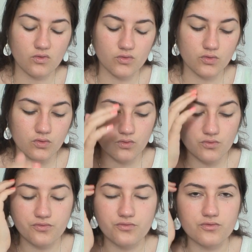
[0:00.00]
trop
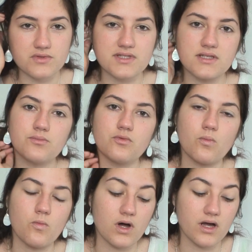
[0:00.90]
trop foncée
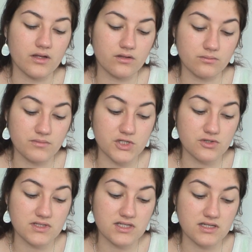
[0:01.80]
pour moi mais
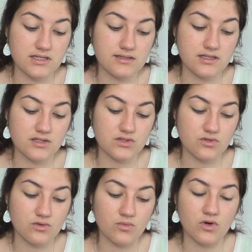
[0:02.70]
je l'ai utilisé
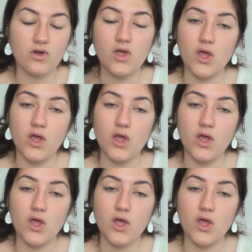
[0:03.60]
seulement